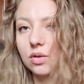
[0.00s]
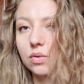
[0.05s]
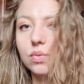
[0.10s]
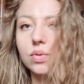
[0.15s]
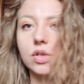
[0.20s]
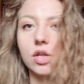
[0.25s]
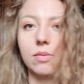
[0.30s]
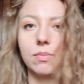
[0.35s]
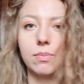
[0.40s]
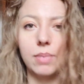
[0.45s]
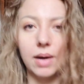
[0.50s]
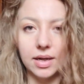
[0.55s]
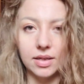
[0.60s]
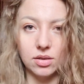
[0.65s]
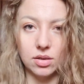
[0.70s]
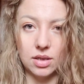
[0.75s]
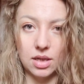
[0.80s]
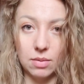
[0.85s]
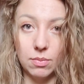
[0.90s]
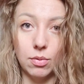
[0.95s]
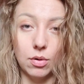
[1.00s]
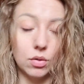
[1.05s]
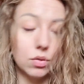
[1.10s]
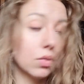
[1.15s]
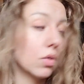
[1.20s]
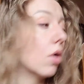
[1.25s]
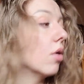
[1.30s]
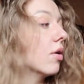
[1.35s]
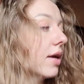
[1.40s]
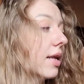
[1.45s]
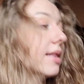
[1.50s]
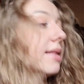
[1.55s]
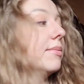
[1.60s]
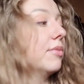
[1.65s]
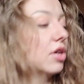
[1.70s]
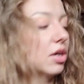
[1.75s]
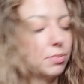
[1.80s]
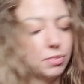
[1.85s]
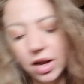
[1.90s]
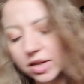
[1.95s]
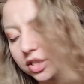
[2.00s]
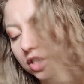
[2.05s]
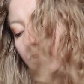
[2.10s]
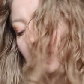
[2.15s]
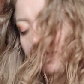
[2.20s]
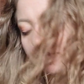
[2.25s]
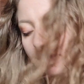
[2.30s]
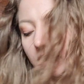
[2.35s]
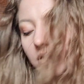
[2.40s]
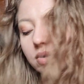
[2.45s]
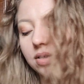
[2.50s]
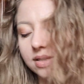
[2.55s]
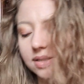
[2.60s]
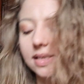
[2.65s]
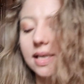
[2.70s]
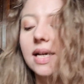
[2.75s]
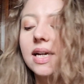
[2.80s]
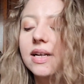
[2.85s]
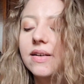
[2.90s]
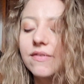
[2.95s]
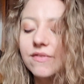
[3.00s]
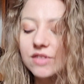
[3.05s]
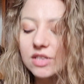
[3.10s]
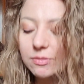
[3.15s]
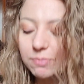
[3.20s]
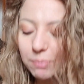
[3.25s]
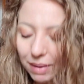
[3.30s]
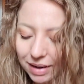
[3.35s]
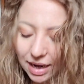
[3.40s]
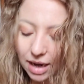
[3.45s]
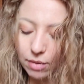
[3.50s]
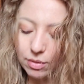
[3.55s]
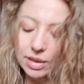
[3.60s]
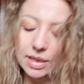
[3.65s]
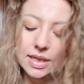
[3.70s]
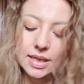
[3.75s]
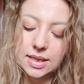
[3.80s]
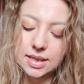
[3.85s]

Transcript: tustą bardzo ten produkt konkretny mogę polecić, bo serio jest wspaniały.